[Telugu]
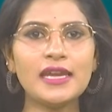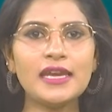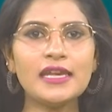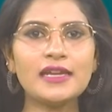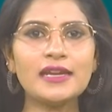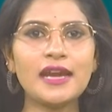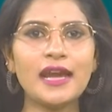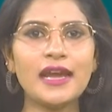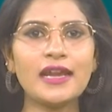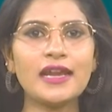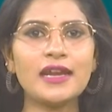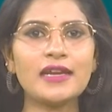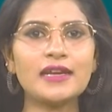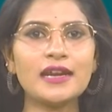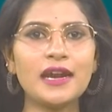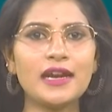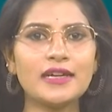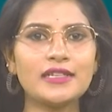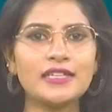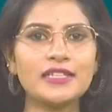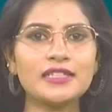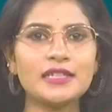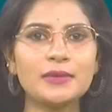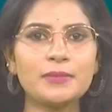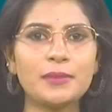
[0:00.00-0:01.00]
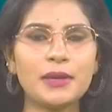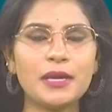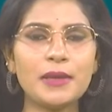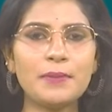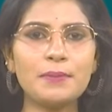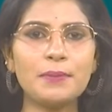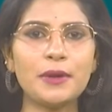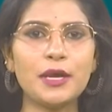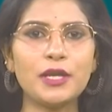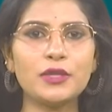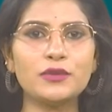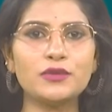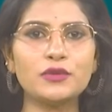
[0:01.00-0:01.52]
ఈ రైళ్ల నాణ్యతపై
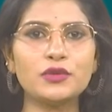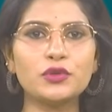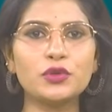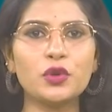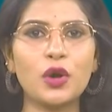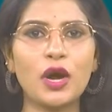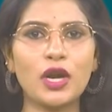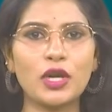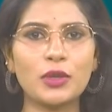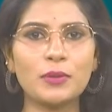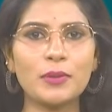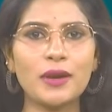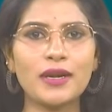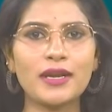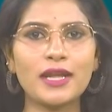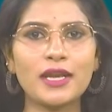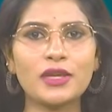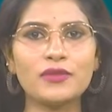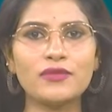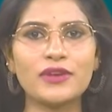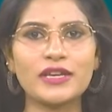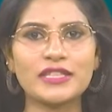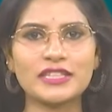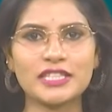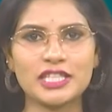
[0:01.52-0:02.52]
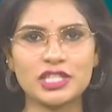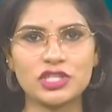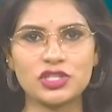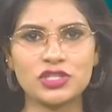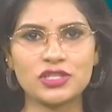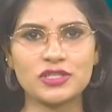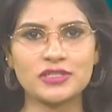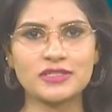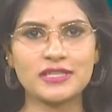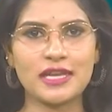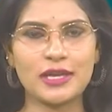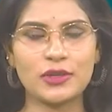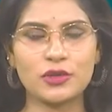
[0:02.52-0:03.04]
పలువురు అనుమానాలు వ్యక్తం
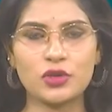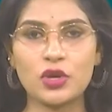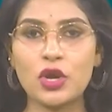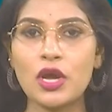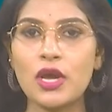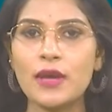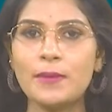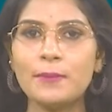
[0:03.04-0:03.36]
చేశారు